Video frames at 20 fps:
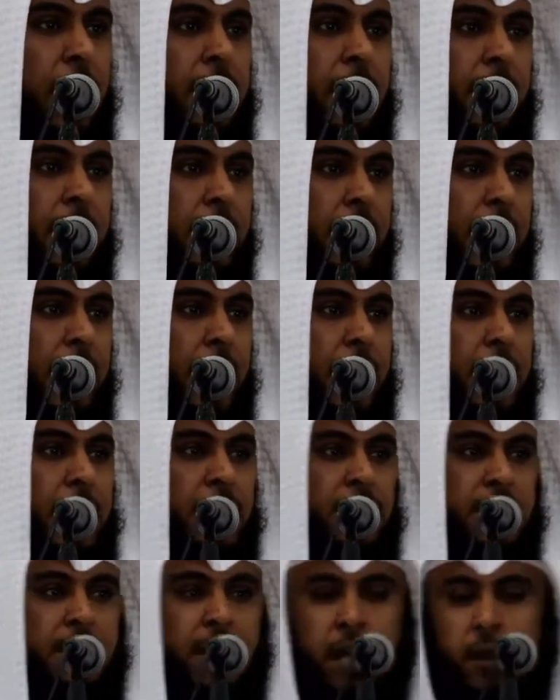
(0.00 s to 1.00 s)
أن يرقي
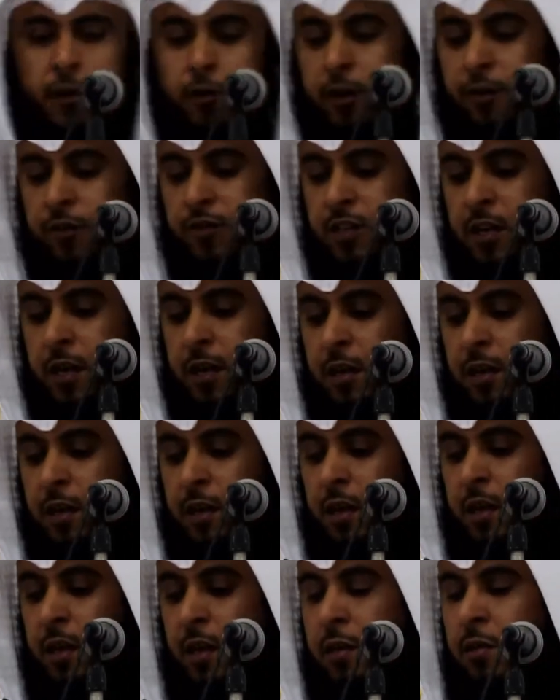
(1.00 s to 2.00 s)
الإنسان نفسه
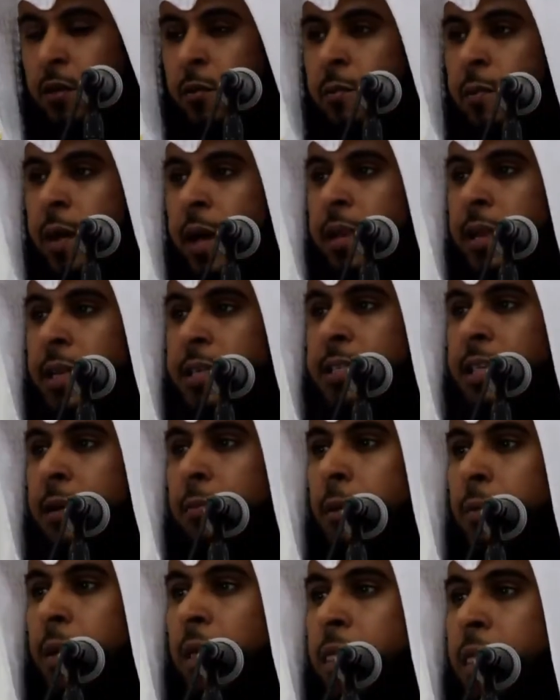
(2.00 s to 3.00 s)
ثم أن
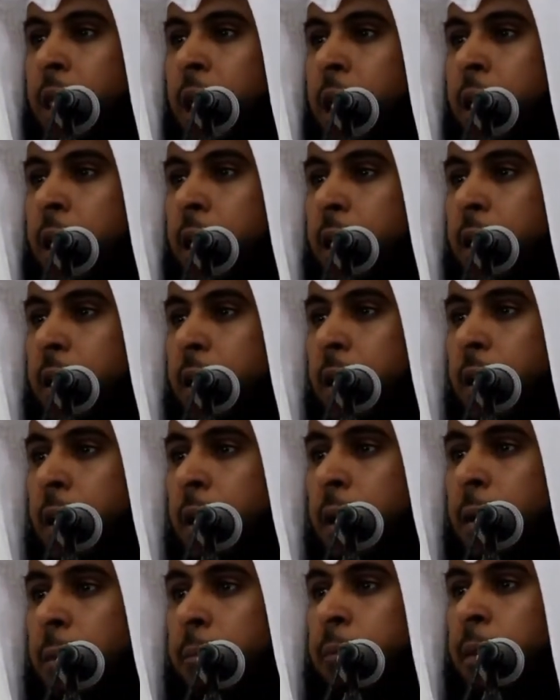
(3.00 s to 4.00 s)
السبب الثاني
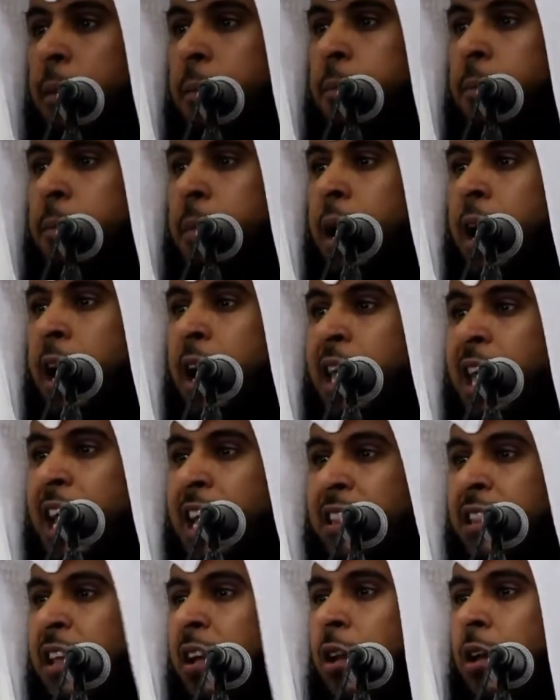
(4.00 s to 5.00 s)
مما
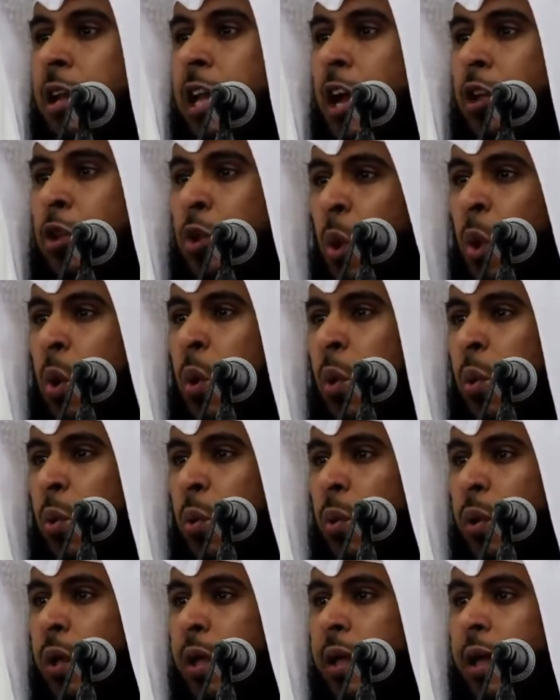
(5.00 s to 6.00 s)
يدل,
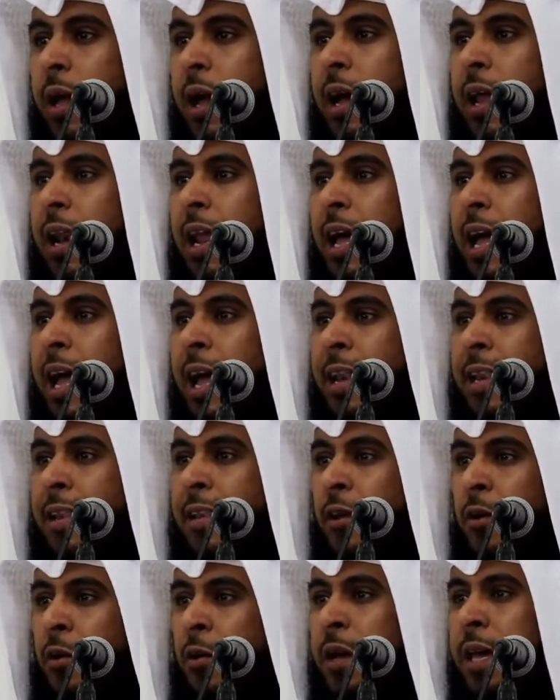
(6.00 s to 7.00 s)
يدل على
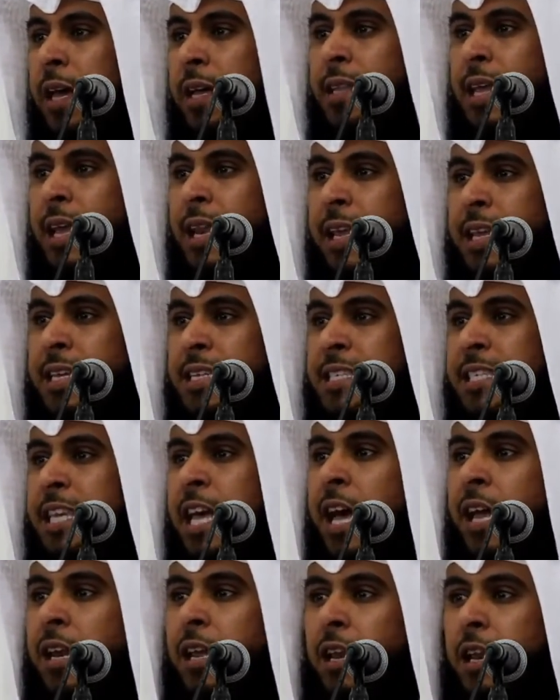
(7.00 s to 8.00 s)
أن رقية
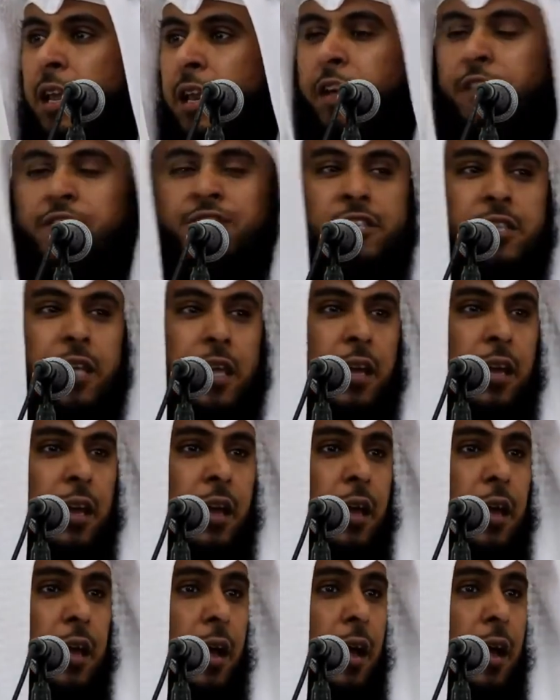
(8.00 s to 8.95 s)
الإنسان لنفسه